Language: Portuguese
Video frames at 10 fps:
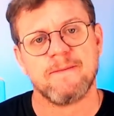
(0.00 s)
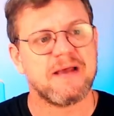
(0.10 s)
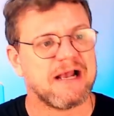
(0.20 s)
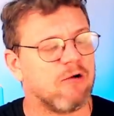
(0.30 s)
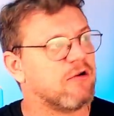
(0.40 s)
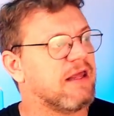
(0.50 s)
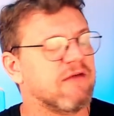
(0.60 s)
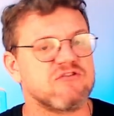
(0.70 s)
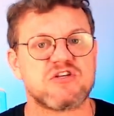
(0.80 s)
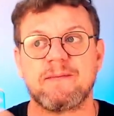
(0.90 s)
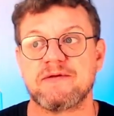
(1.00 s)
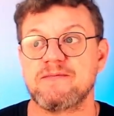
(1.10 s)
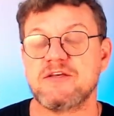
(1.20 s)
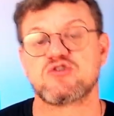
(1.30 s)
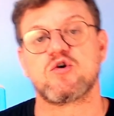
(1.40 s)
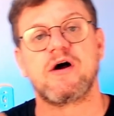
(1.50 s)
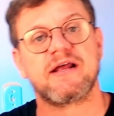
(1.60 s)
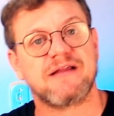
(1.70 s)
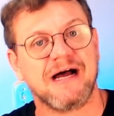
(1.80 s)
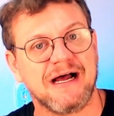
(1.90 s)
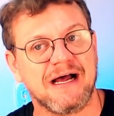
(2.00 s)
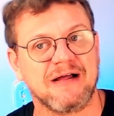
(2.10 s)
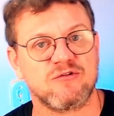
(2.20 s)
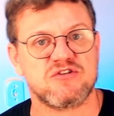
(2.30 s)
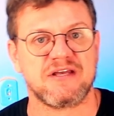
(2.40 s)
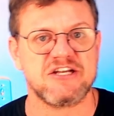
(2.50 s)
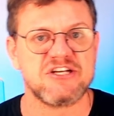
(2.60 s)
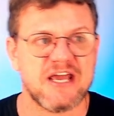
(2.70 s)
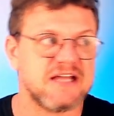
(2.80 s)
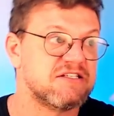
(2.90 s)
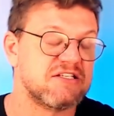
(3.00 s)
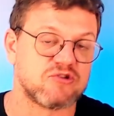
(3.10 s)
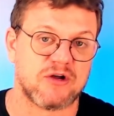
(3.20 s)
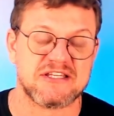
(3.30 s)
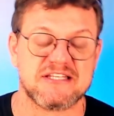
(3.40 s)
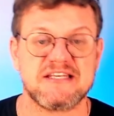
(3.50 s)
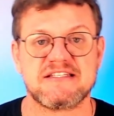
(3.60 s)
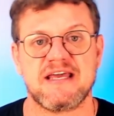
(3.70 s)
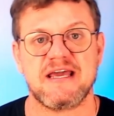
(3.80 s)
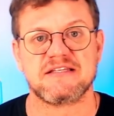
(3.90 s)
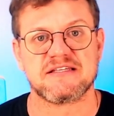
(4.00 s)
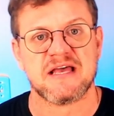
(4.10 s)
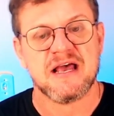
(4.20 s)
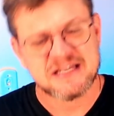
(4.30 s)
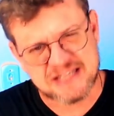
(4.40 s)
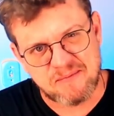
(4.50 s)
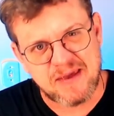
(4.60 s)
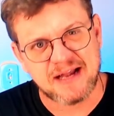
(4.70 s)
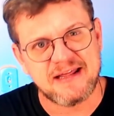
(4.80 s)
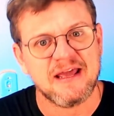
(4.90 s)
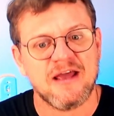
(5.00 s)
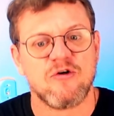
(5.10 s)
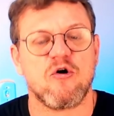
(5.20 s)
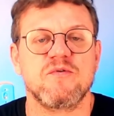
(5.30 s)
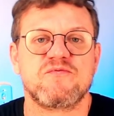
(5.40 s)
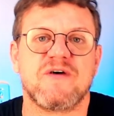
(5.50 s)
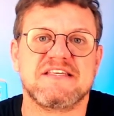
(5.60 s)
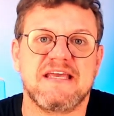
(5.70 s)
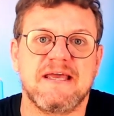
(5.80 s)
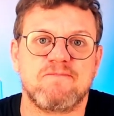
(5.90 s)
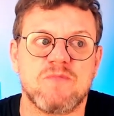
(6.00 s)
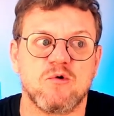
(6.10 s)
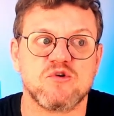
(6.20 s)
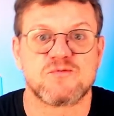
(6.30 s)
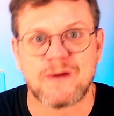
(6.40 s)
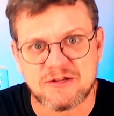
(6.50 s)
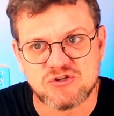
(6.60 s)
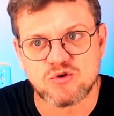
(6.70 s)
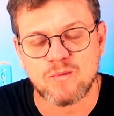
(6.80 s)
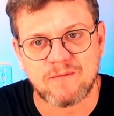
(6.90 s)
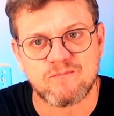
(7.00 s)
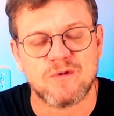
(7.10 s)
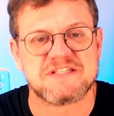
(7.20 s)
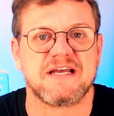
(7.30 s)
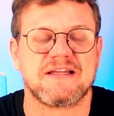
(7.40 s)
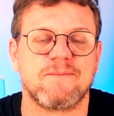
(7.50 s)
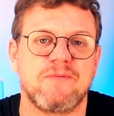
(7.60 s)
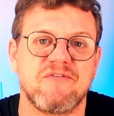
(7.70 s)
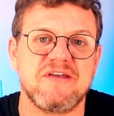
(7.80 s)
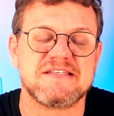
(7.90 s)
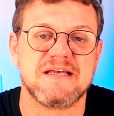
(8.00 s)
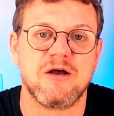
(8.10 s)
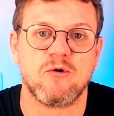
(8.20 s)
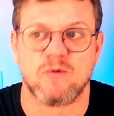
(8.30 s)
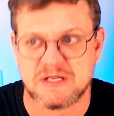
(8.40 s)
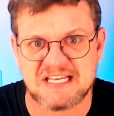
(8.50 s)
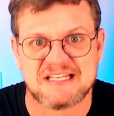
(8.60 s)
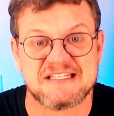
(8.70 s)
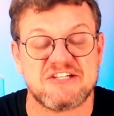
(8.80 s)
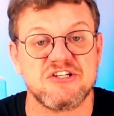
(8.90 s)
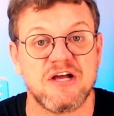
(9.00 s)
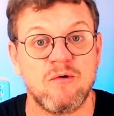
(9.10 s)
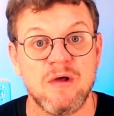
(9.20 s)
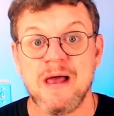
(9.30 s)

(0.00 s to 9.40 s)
pegar um livro, saber história da, dos ingredientes, história das receitas, saber ali como fazer os pratos com uma, uma certa perfeição, com uma certa exatidão.